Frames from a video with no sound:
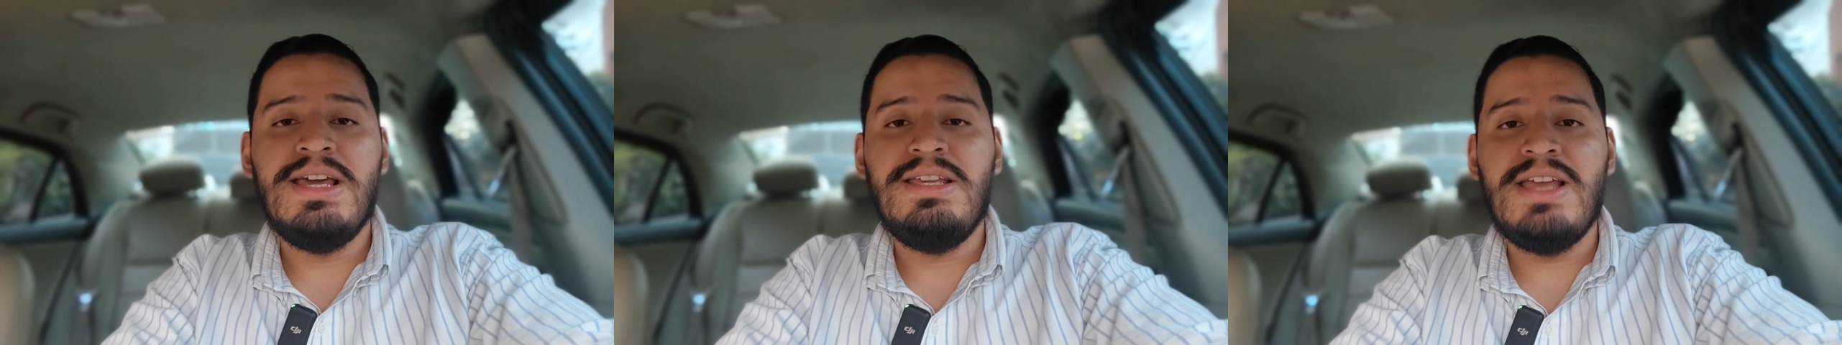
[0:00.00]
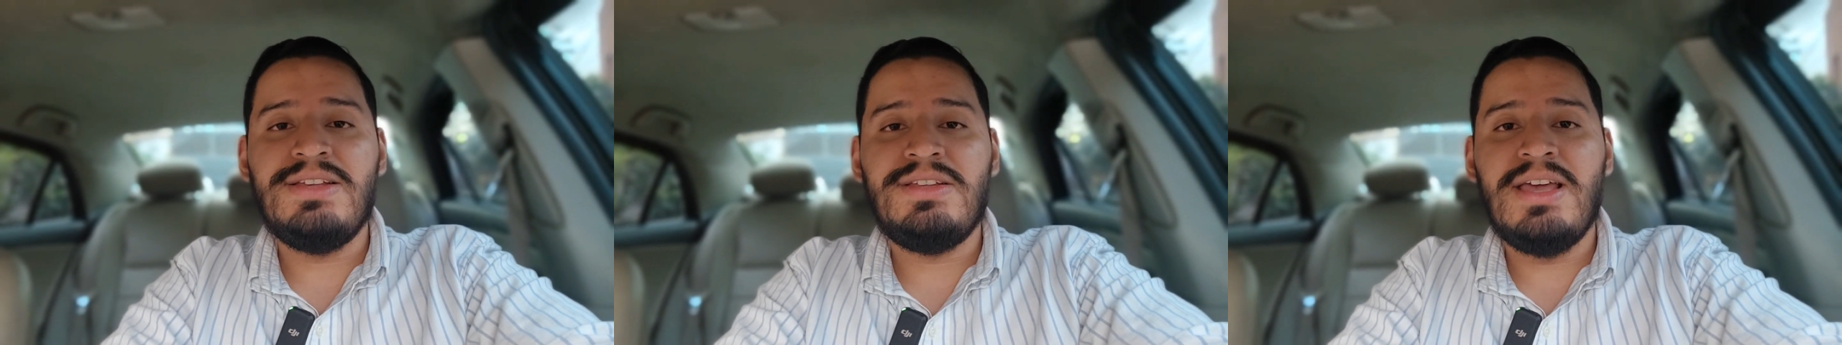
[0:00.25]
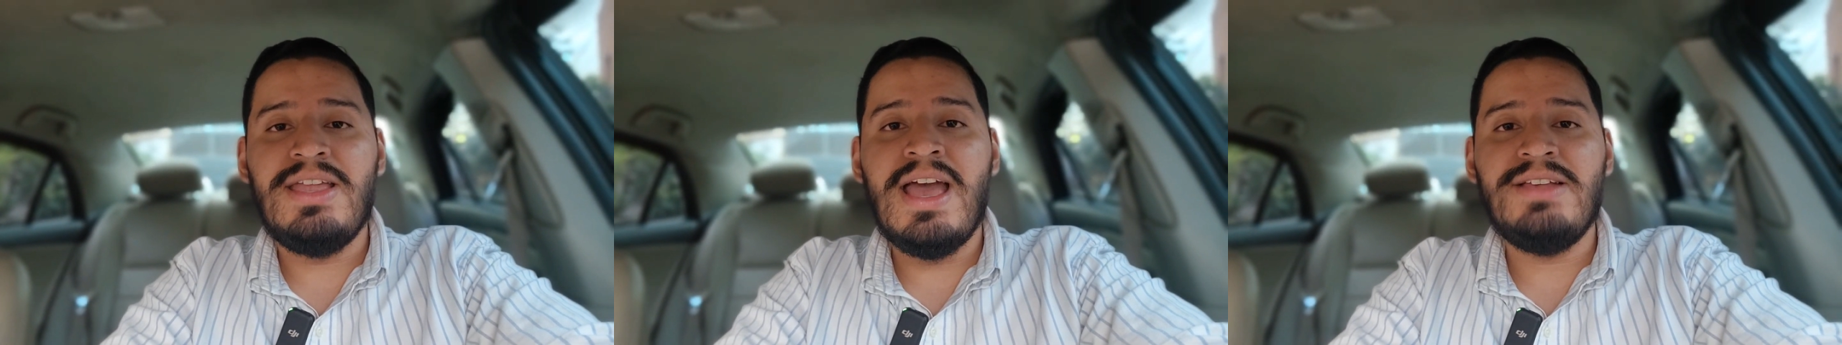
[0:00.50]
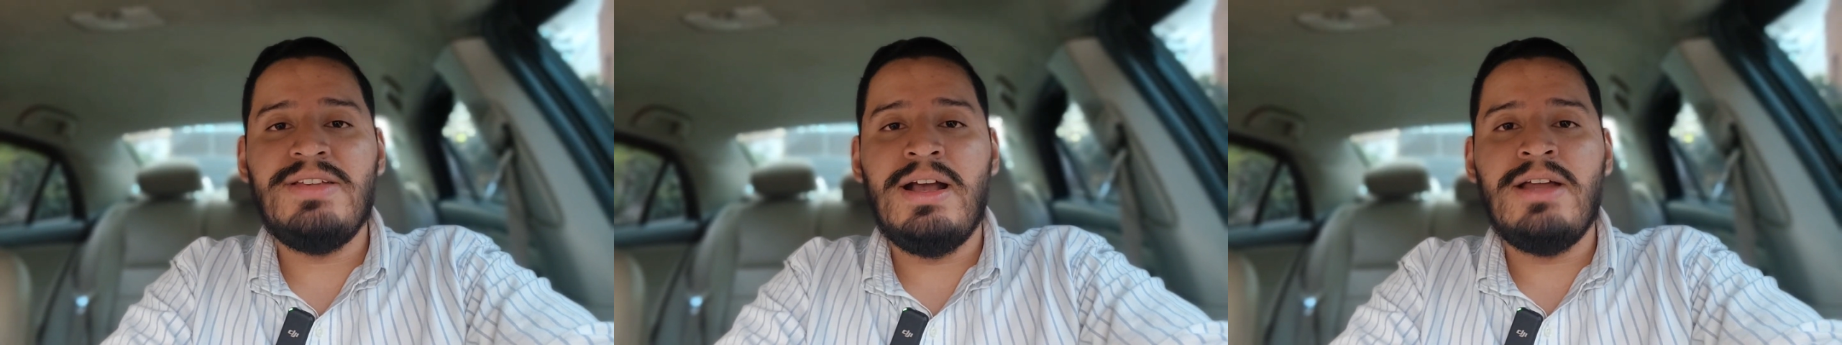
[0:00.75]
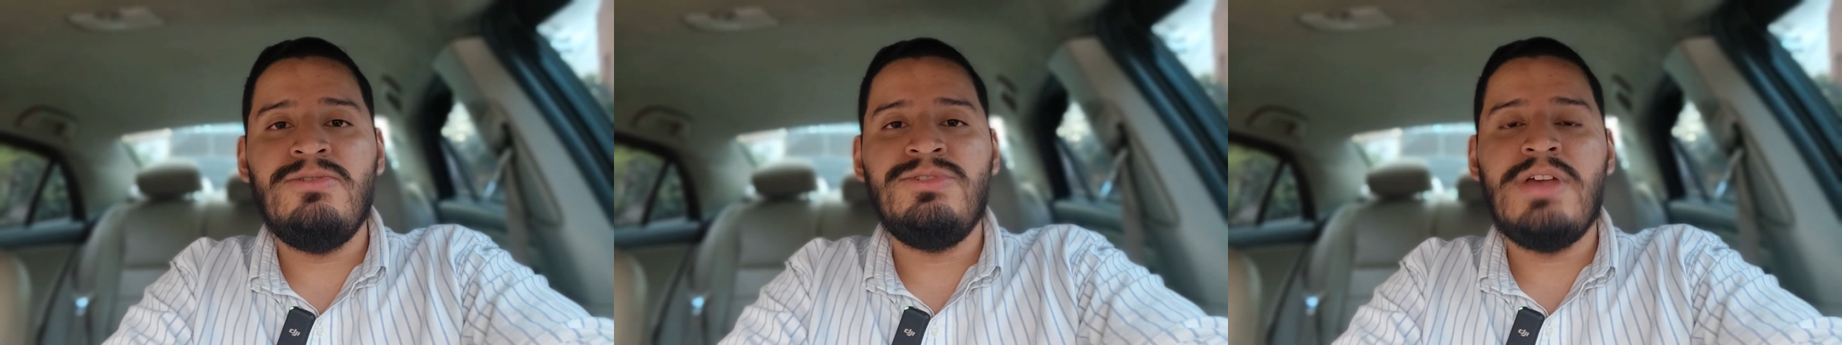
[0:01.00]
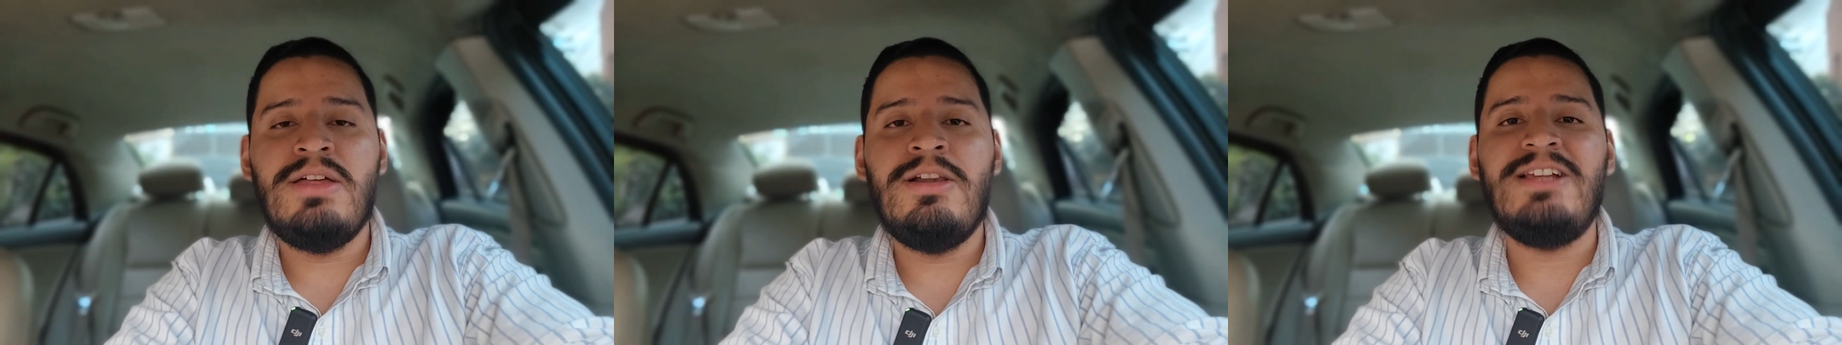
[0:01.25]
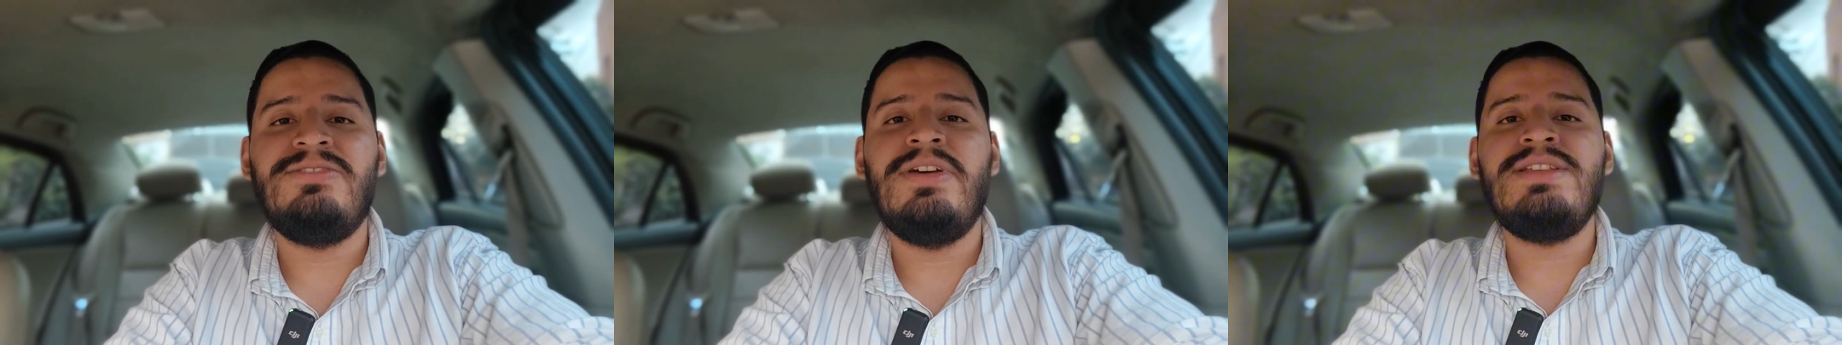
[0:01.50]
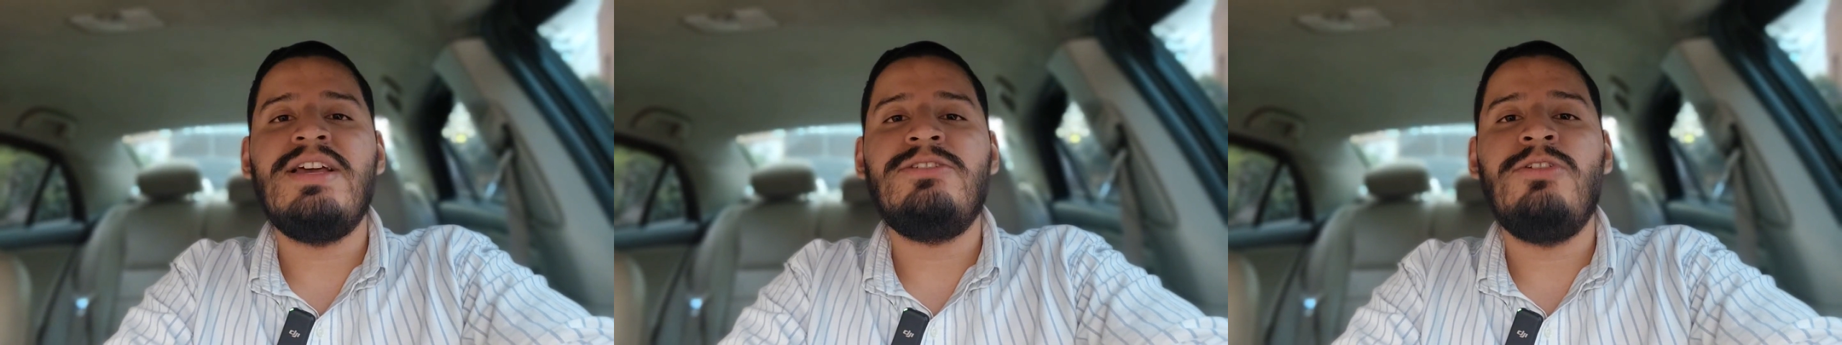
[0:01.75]
y es que ya se han anunciado las
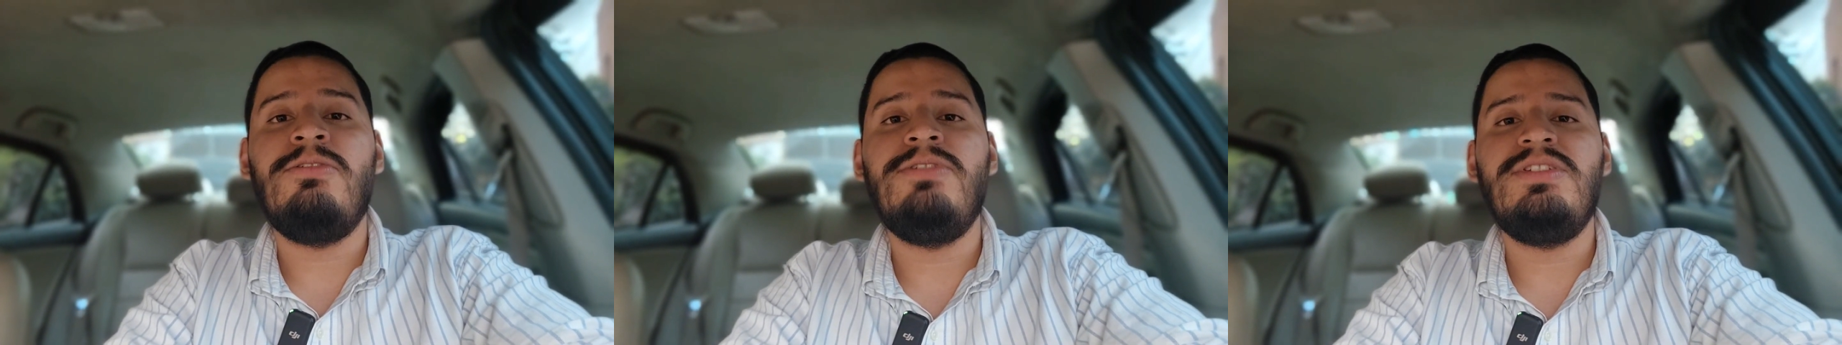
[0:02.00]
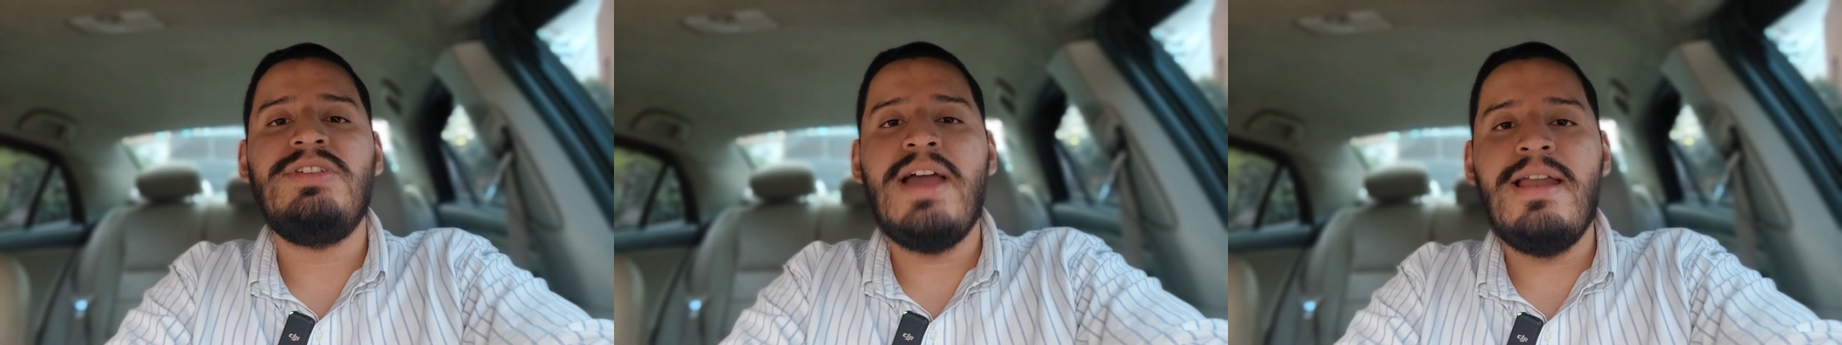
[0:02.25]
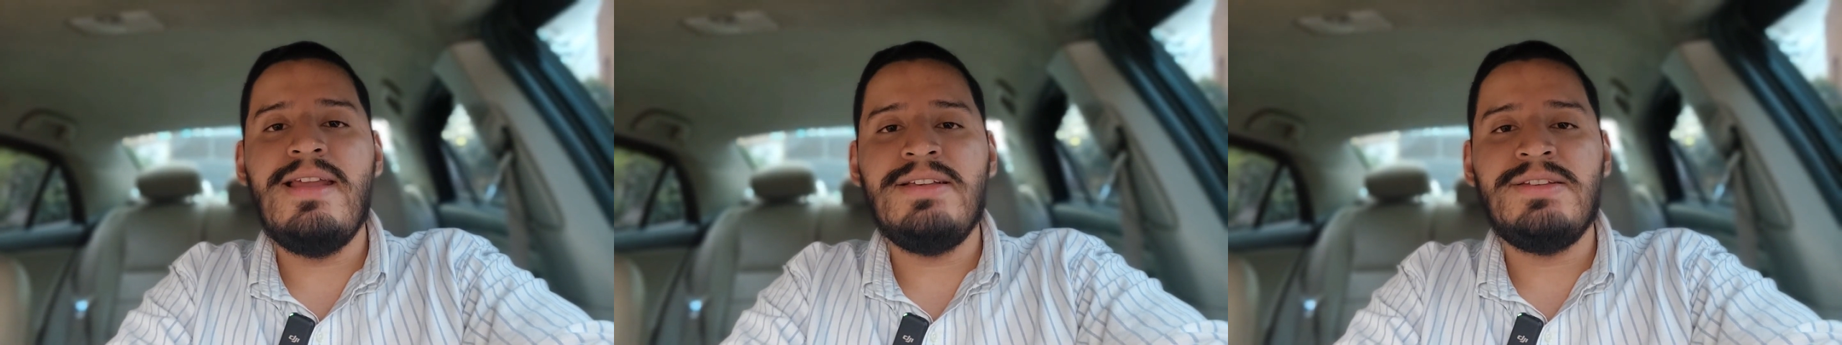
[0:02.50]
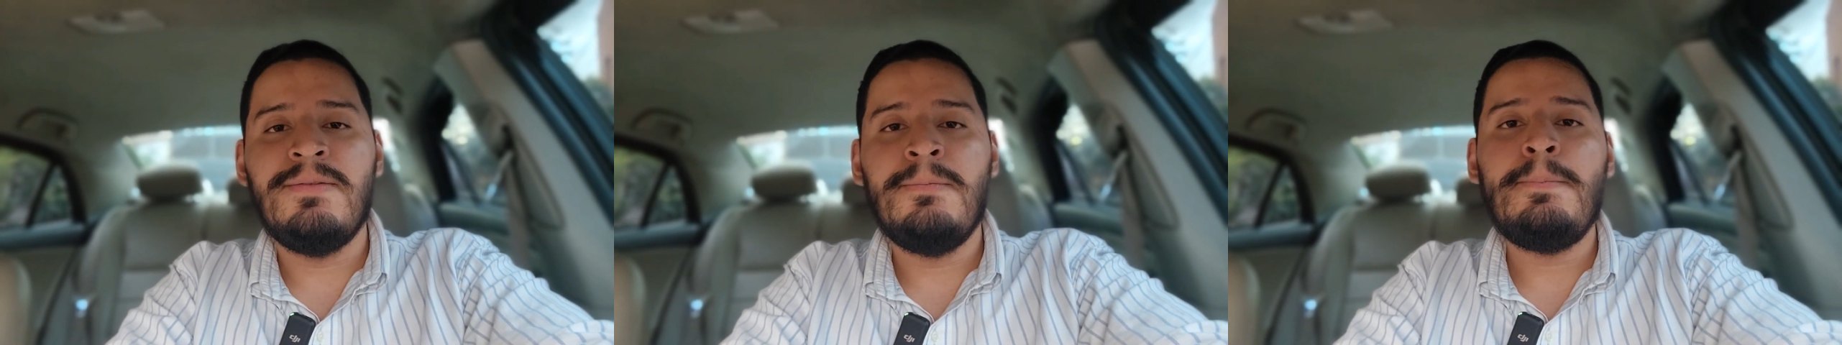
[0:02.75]
fechas oficiales